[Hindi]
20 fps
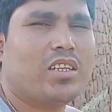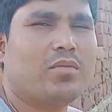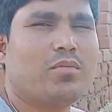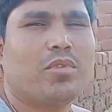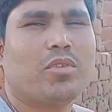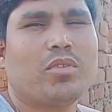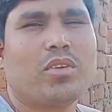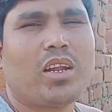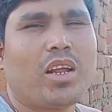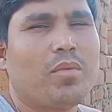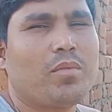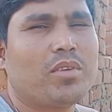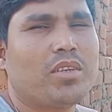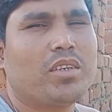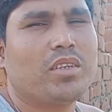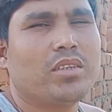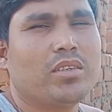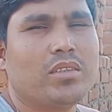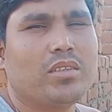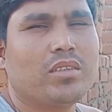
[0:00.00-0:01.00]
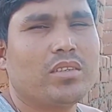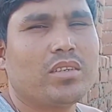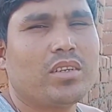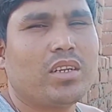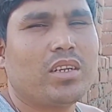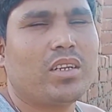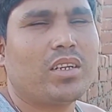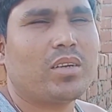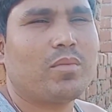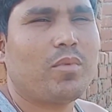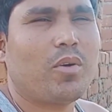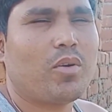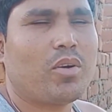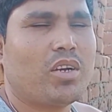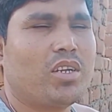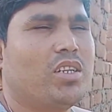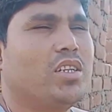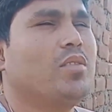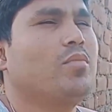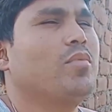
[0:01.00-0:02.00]
दिन में तो आराम ही करने का मौका
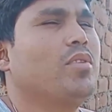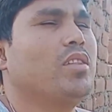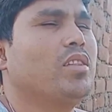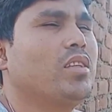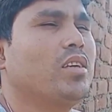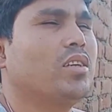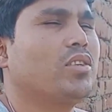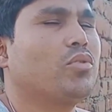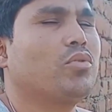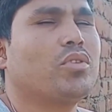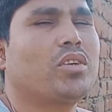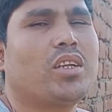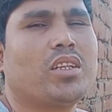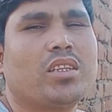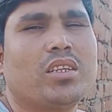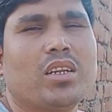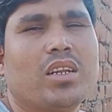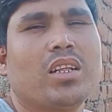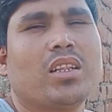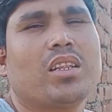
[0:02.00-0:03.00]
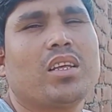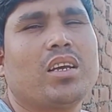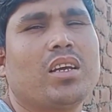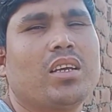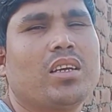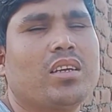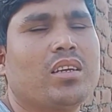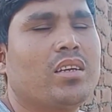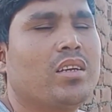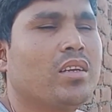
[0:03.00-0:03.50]
ही नहीं मिलता छोटा दिन रहता है